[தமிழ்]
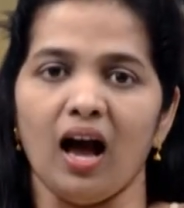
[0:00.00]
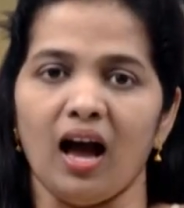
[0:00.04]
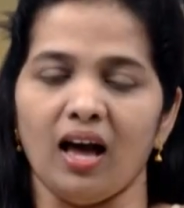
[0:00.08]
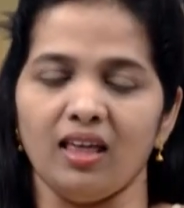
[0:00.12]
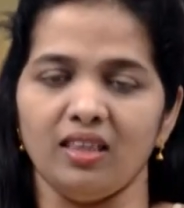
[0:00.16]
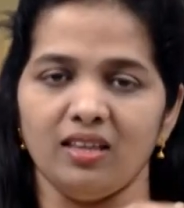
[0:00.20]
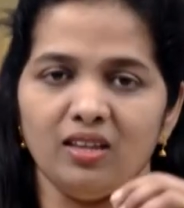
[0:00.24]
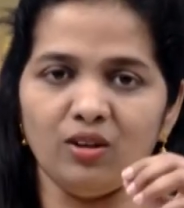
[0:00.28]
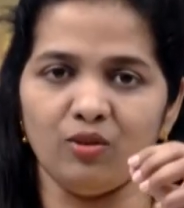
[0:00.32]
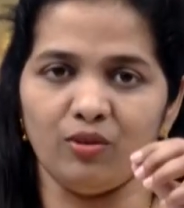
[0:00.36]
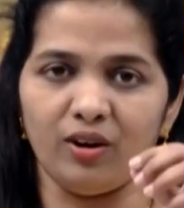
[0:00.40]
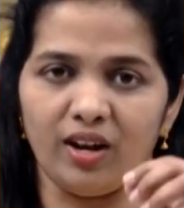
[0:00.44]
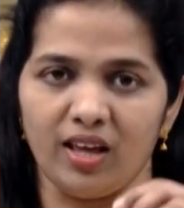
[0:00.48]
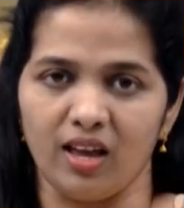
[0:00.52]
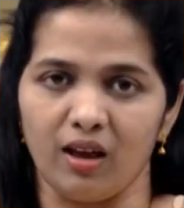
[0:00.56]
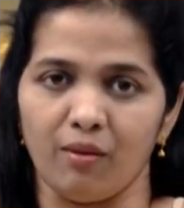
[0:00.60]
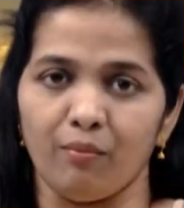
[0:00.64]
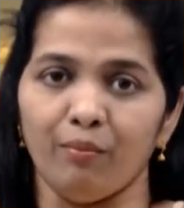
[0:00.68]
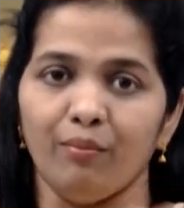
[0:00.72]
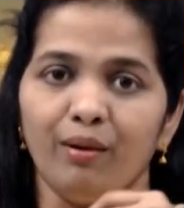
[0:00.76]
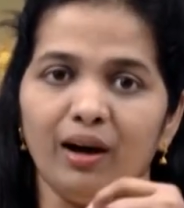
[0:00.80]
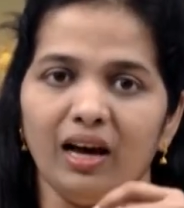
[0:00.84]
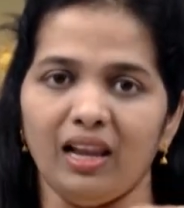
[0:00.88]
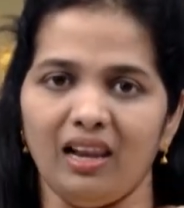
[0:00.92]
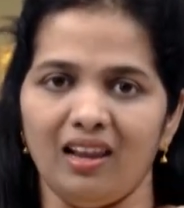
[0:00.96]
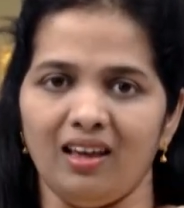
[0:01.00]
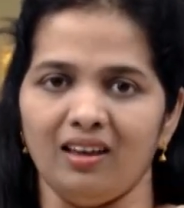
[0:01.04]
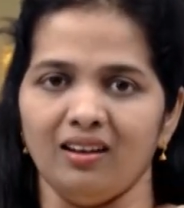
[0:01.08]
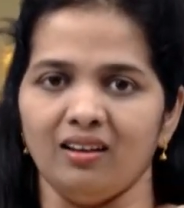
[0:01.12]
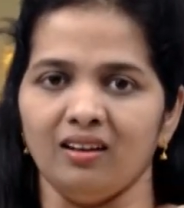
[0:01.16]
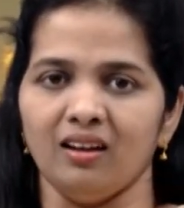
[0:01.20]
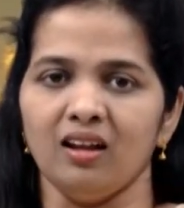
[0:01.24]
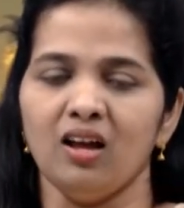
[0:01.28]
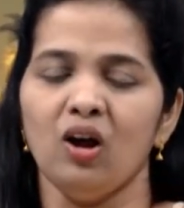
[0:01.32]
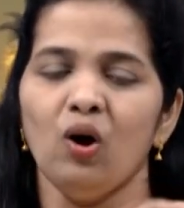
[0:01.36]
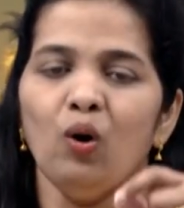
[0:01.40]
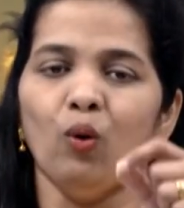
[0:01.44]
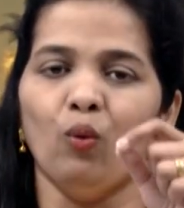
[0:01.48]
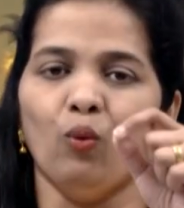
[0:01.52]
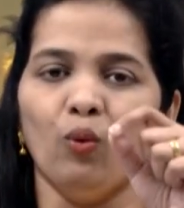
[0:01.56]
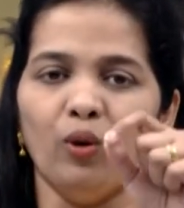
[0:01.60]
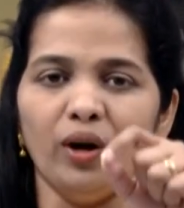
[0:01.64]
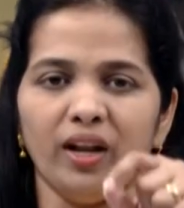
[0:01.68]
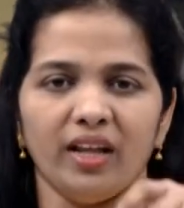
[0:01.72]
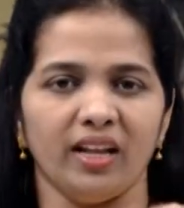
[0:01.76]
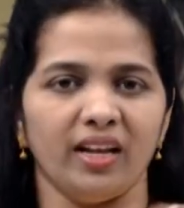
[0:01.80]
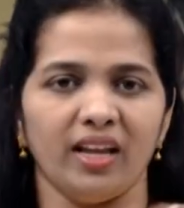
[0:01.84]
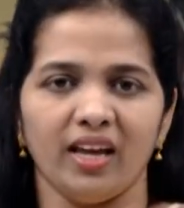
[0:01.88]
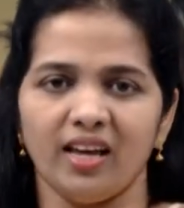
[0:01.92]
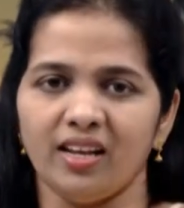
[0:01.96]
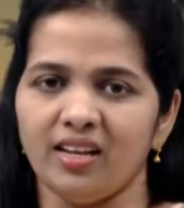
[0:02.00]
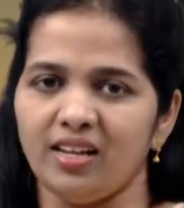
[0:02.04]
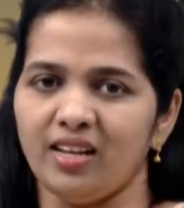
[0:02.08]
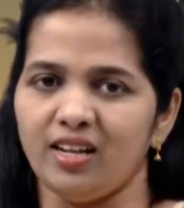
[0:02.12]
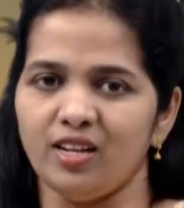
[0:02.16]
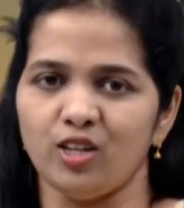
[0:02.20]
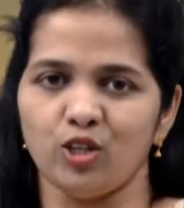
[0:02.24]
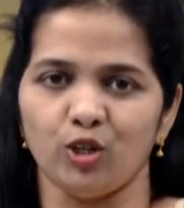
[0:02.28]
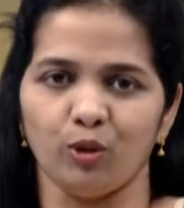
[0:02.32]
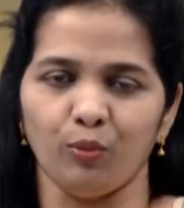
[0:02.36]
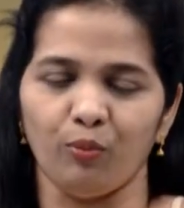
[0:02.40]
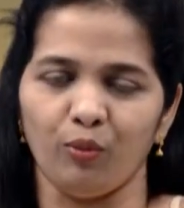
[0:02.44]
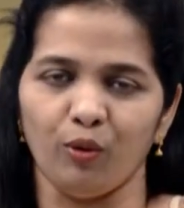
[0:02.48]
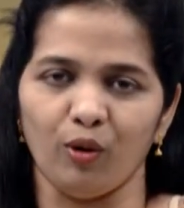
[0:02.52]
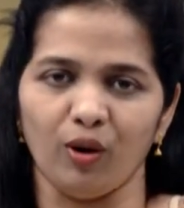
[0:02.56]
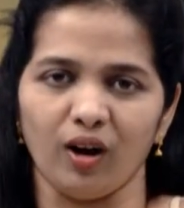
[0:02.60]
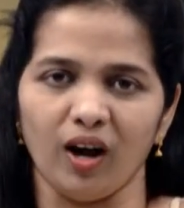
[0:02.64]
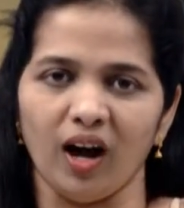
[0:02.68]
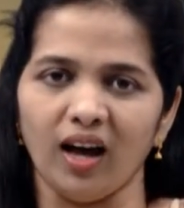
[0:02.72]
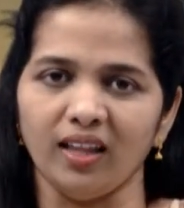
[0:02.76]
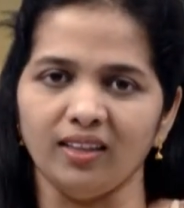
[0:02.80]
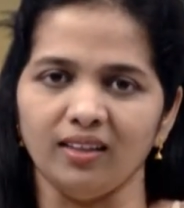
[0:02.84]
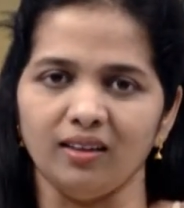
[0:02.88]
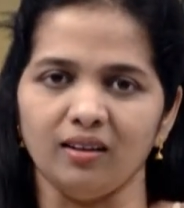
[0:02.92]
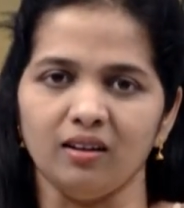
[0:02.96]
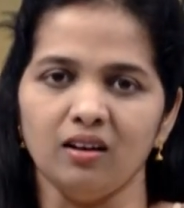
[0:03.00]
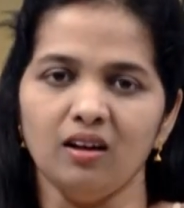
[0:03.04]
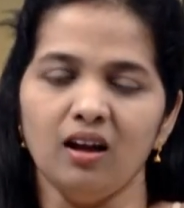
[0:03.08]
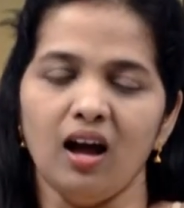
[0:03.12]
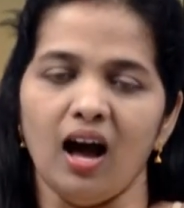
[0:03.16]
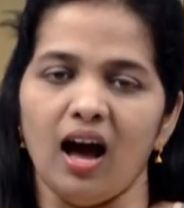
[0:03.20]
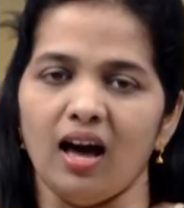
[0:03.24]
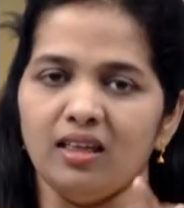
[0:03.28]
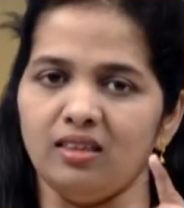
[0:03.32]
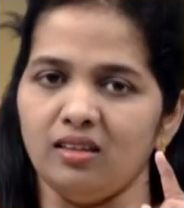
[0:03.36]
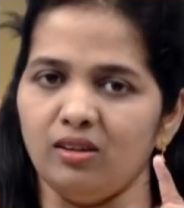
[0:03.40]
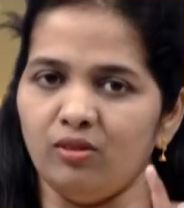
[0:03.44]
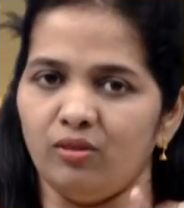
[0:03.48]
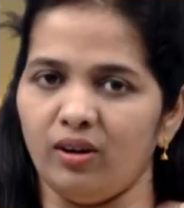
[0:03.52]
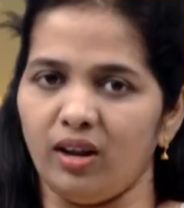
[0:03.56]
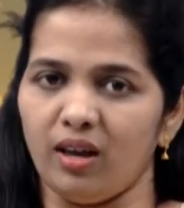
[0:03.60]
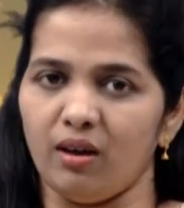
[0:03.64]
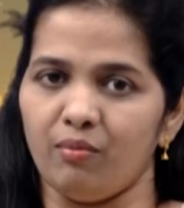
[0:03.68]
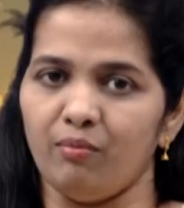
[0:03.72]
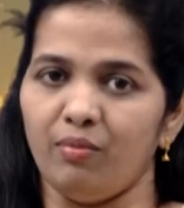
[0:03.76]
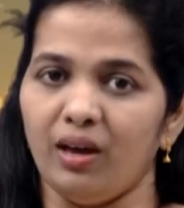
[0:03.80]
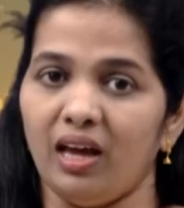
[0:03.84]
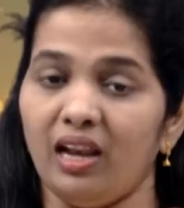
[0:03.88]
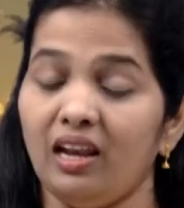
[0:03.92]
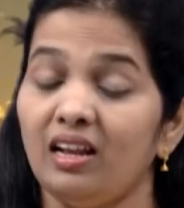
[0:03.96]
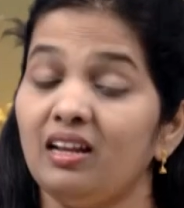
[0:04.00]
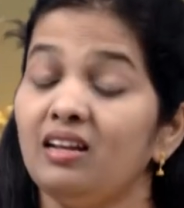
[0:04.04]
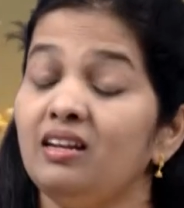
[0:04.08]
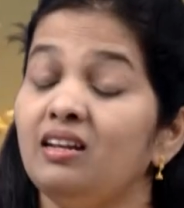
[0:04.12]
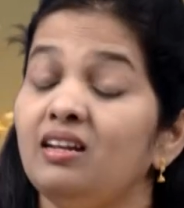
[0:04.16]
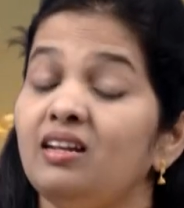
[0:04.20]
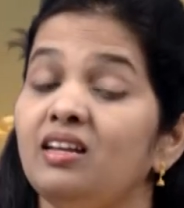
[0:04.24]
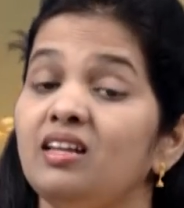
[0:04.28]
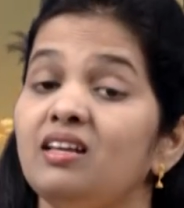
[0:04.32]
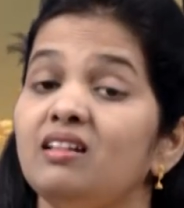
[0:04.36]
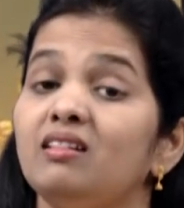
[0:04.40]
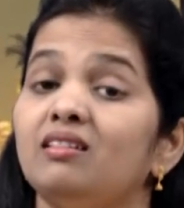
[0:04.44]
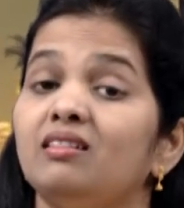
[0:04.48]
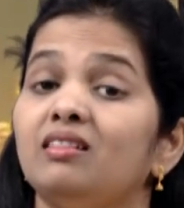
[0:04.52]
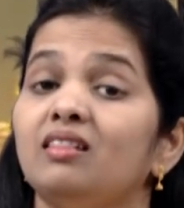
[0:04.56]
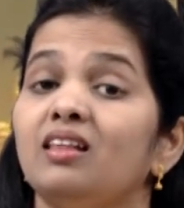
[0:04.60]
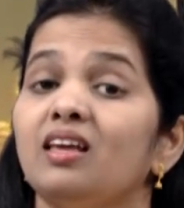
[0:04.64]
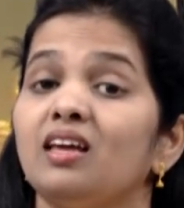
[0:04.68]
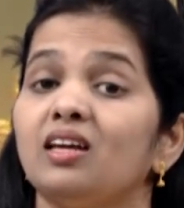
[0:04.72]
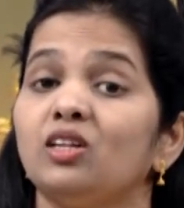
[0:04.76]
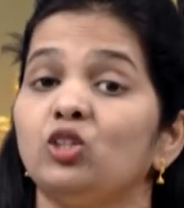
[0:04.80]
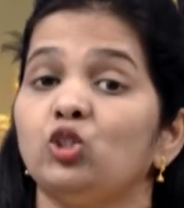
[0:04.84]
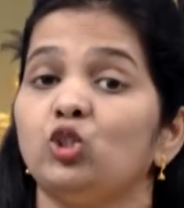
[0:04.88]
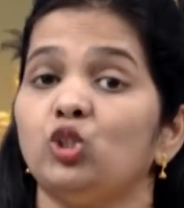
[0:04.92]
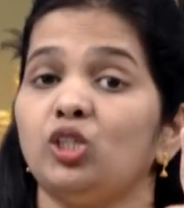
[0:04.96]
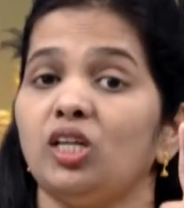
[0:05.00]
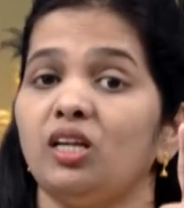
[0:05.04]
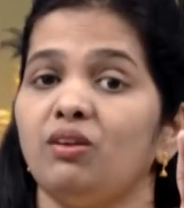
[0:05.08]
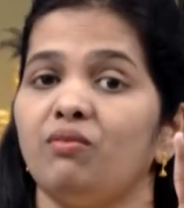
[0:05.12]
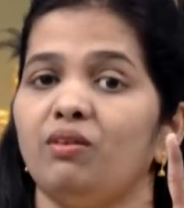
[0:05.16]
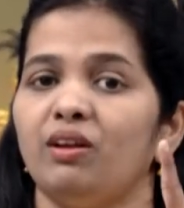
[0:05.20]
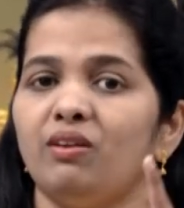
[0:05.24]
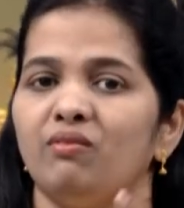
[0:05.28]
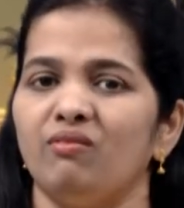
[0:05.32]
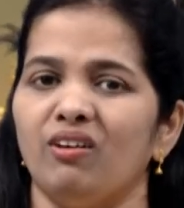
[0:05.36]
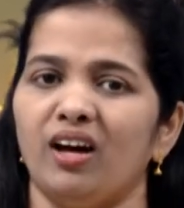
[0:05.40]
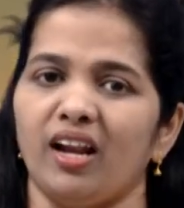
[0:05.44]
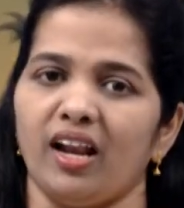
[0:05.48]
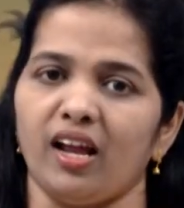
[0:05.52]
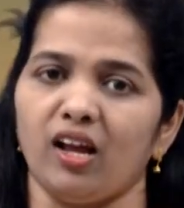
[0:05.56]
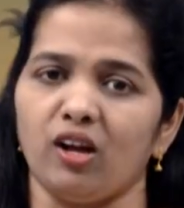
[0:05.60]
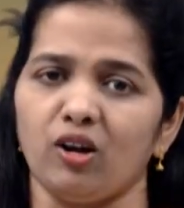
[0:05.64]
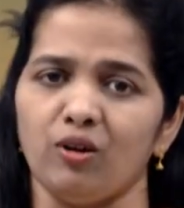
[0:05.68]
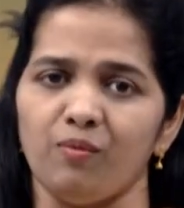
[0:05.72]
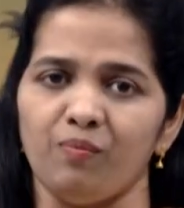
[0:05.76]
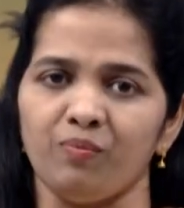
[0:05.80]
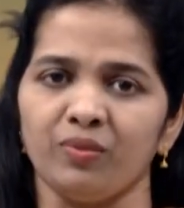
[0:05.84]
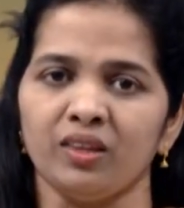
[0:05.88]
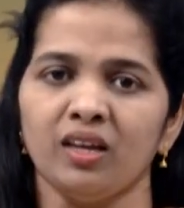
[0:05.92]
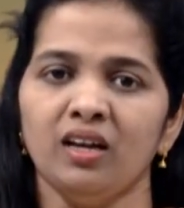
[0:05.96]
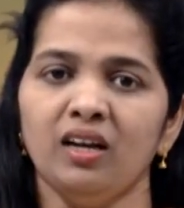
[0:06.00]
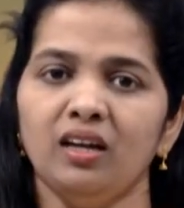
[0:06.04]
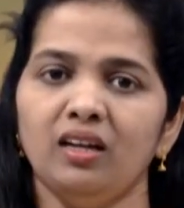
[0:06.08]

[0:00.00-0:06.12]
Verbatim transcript: அதனுடைய பலன் உடனே நின்று போகாது அதனுடைய பலன் நித்திய ஜீவன் வரைக்கும்